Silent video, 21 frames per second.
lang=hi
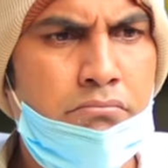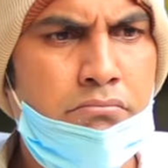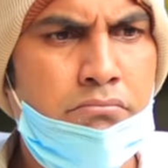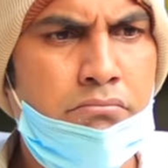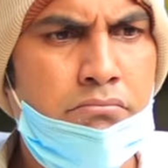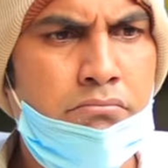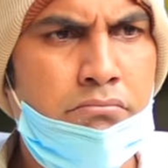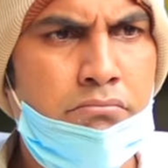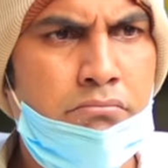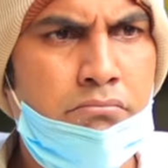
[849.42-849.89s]
हो
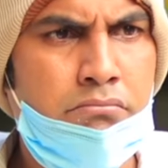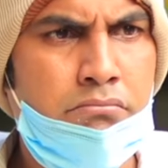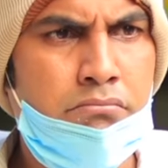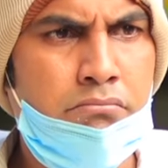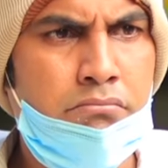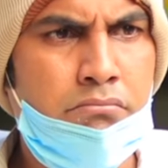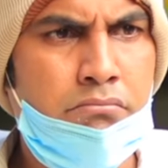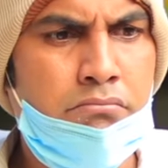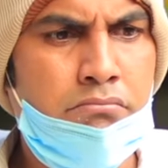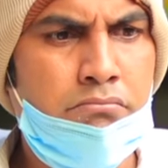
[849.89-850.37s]
लिया
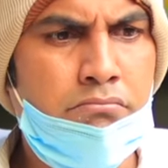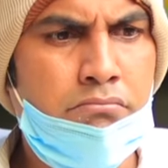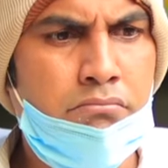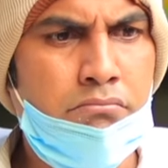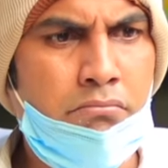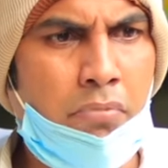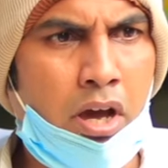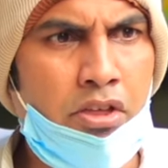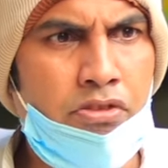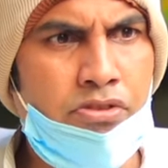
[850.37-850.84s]

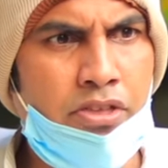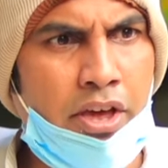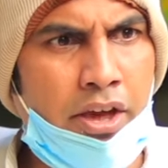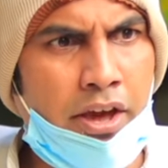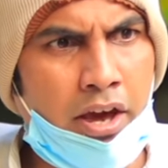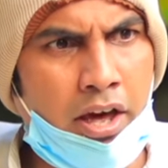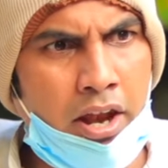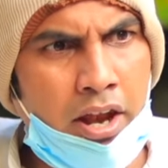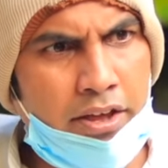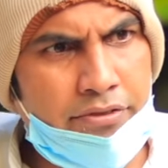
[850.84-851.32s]
भाई
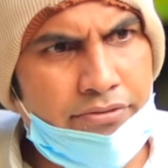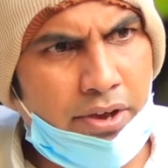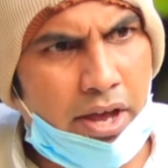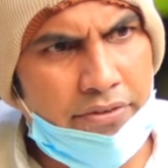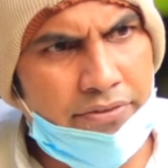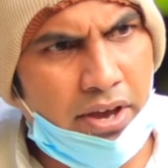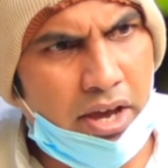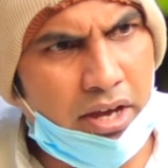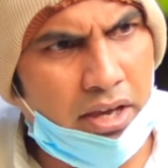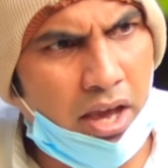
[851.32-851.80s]
देख ले
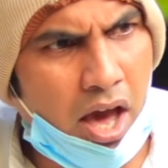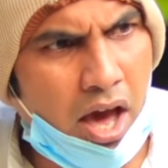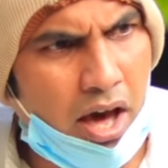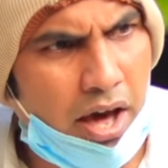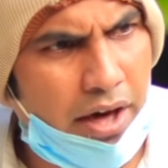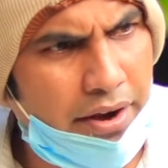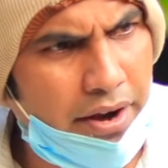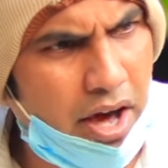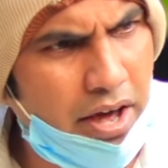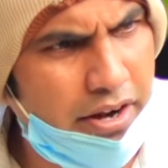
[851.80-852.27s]
चाचा क्या
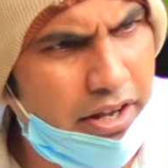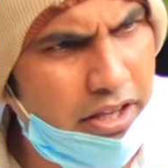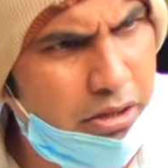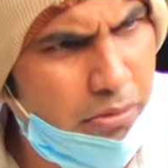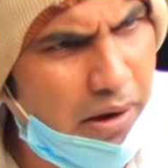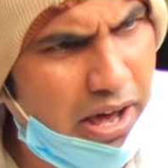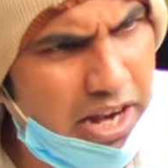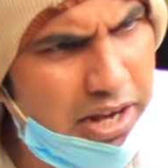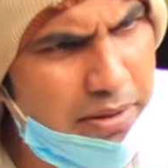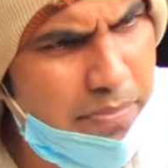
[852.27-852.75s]

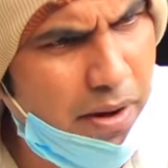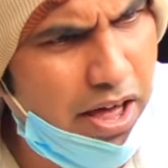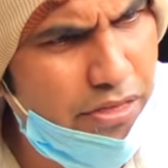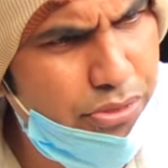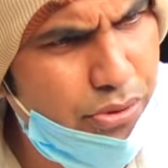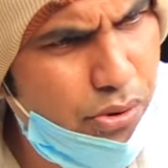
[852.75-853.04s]
हरारत वाली बात